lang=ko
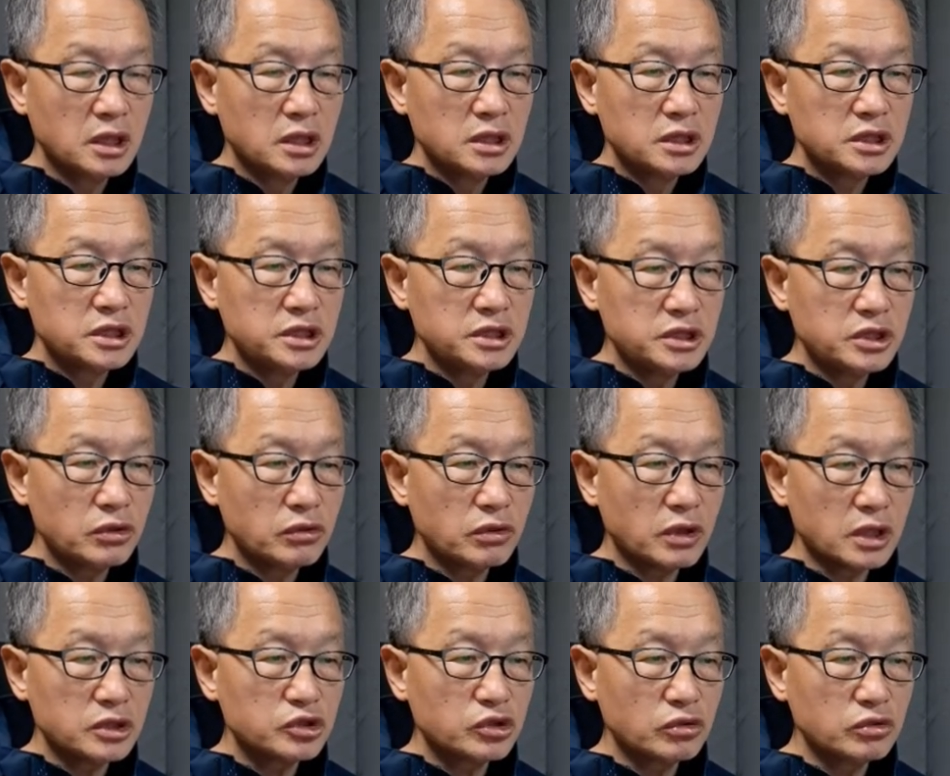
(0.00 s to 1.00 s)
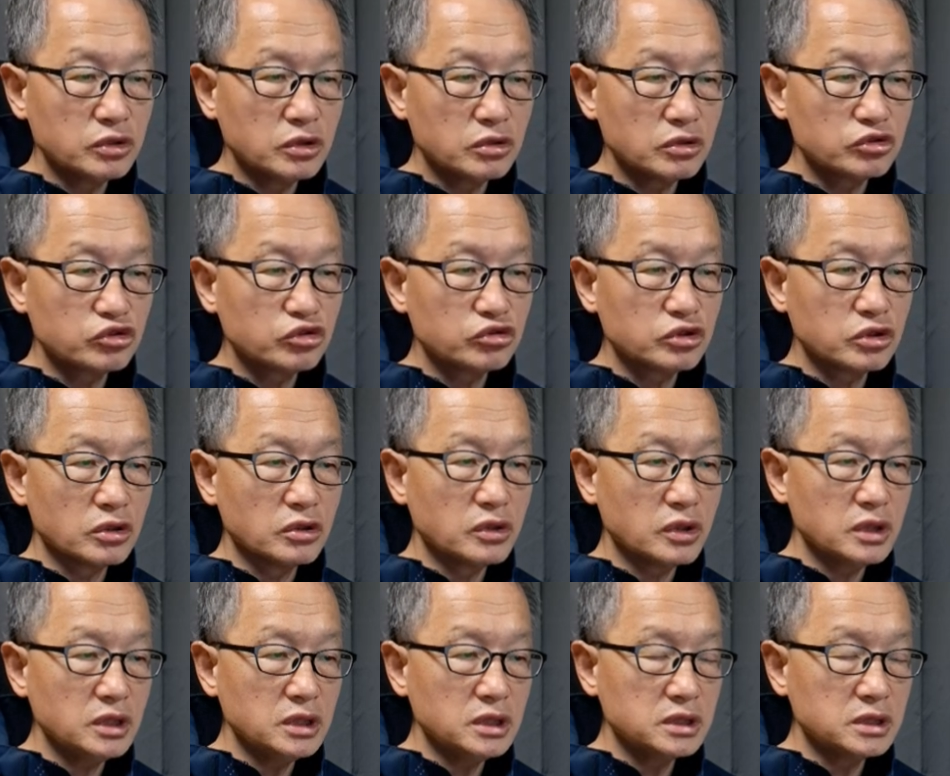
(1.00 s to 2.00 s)
신채호가 총리로
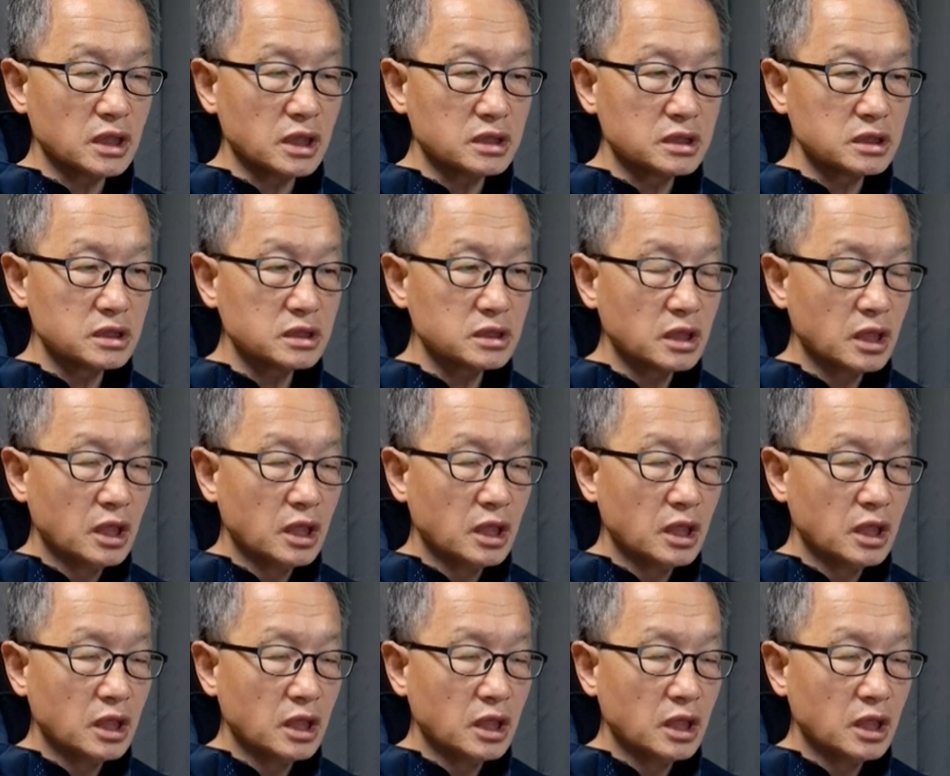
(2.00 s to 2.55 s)
추천된 인사 즉